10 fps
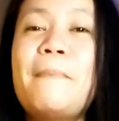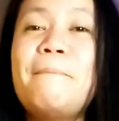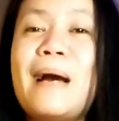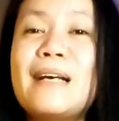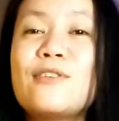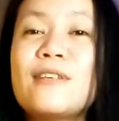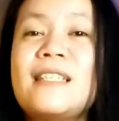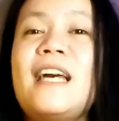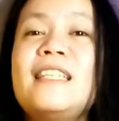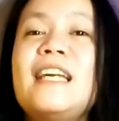pampasok niya
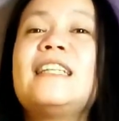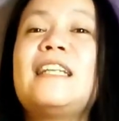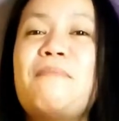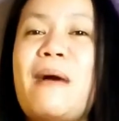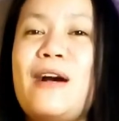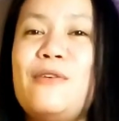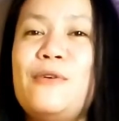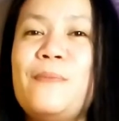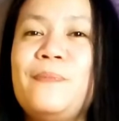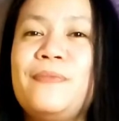sa kanyang
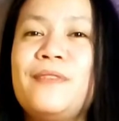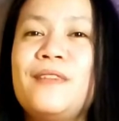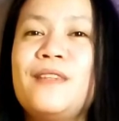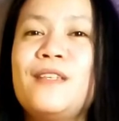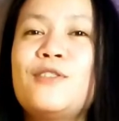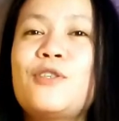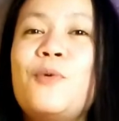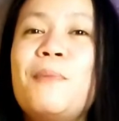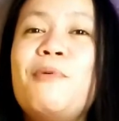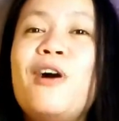trabaho. So,
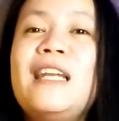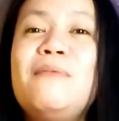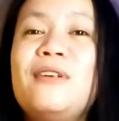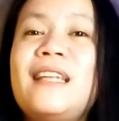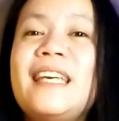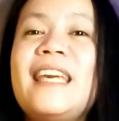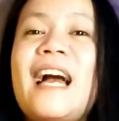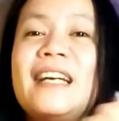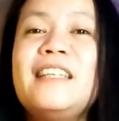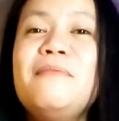wag po kalimutang
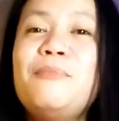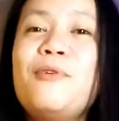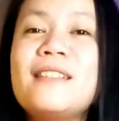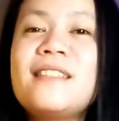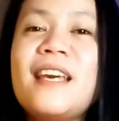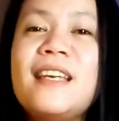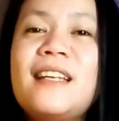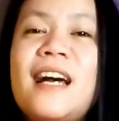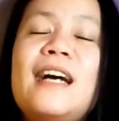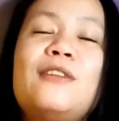ihag din po kasi
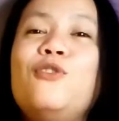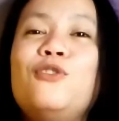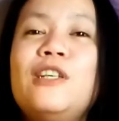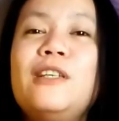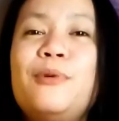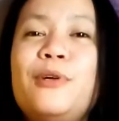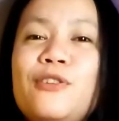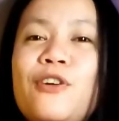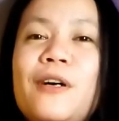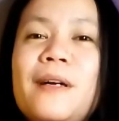nakakatulong din po
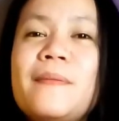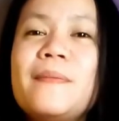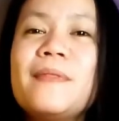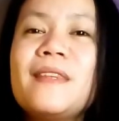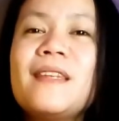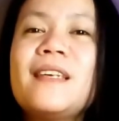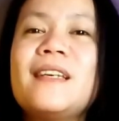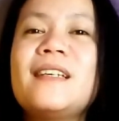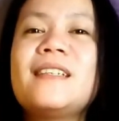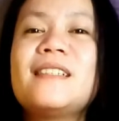ito
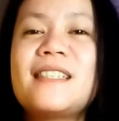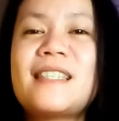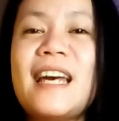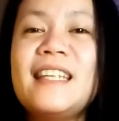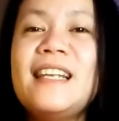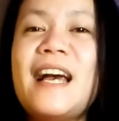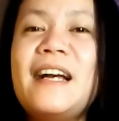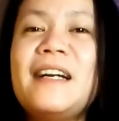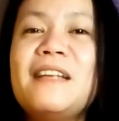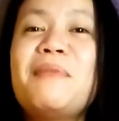sa
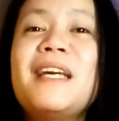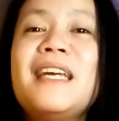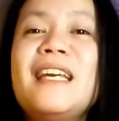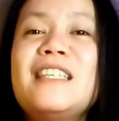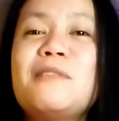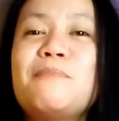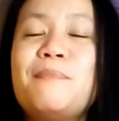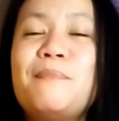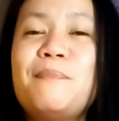kanila at pagiging ins-